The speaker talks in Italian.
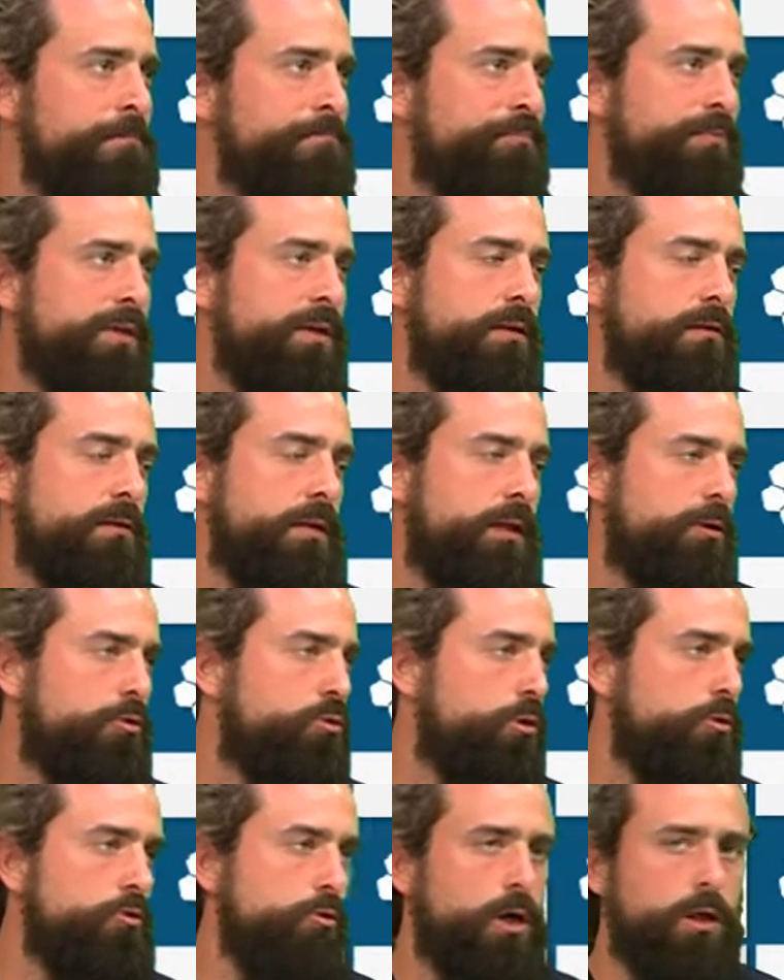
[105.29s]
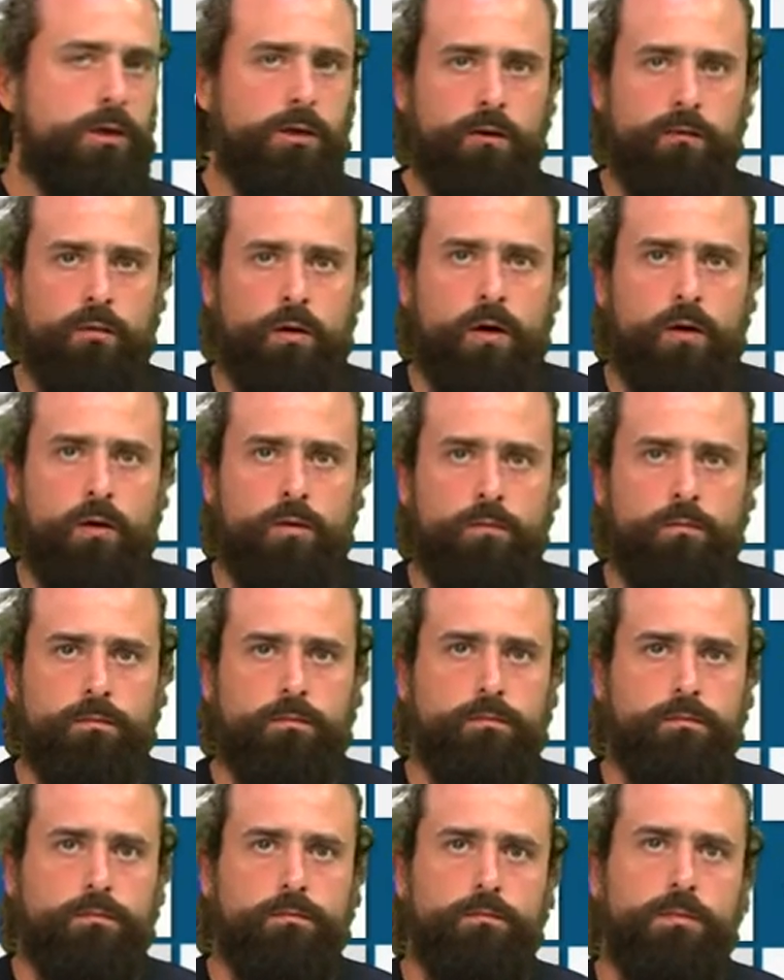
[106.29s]
di direttore educativo che è
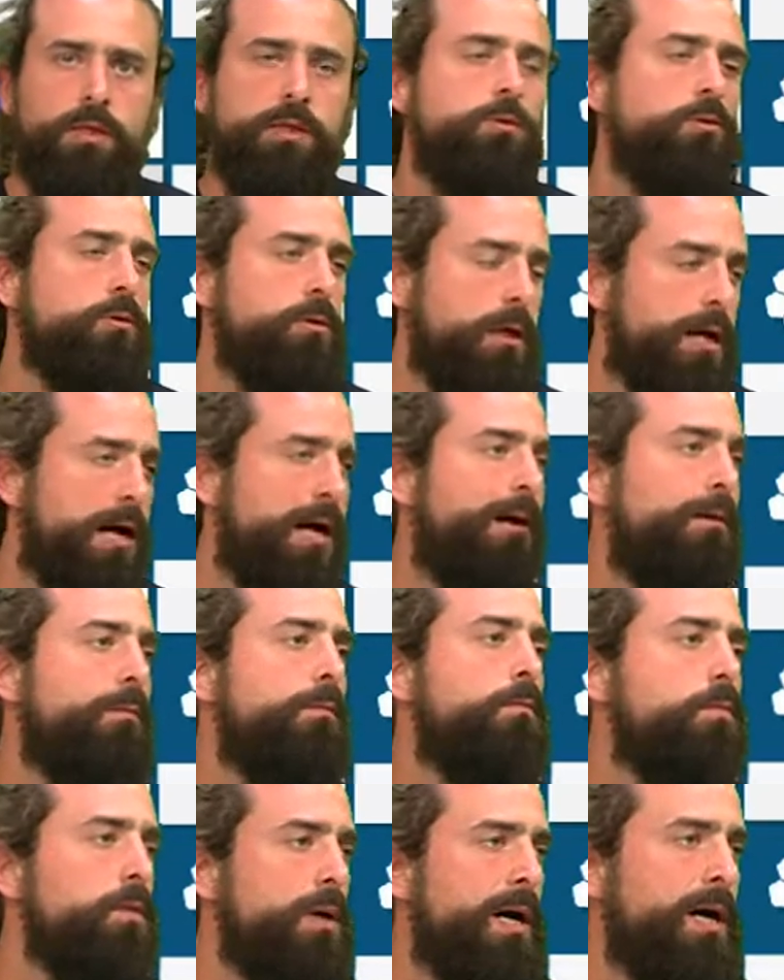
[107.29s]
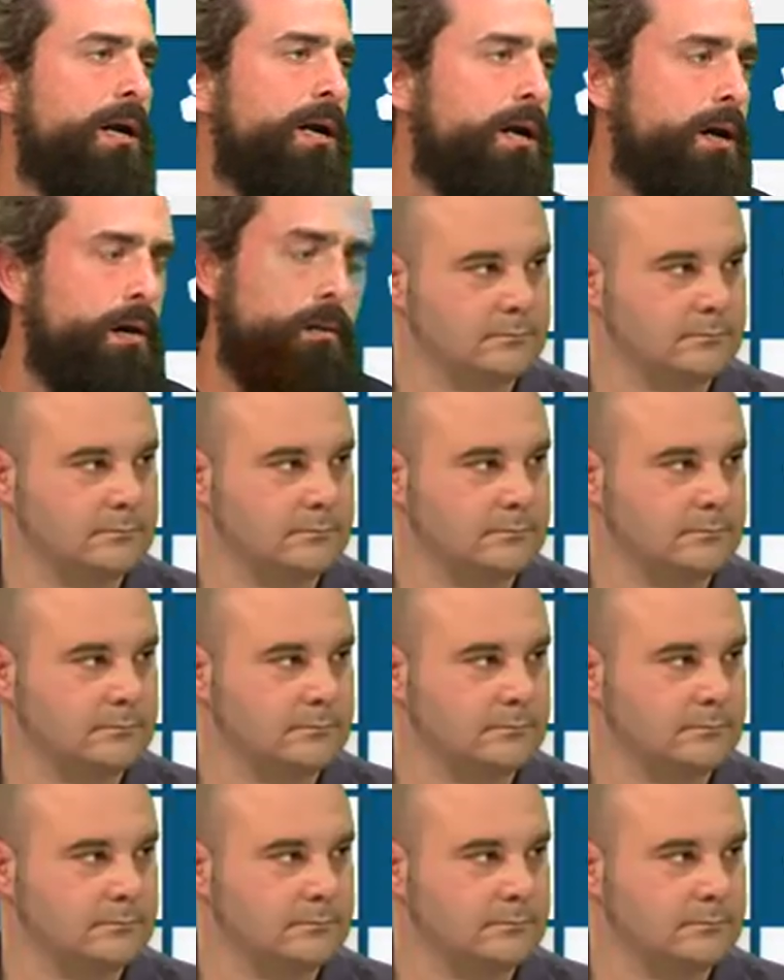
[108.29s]
un misto tra un'area,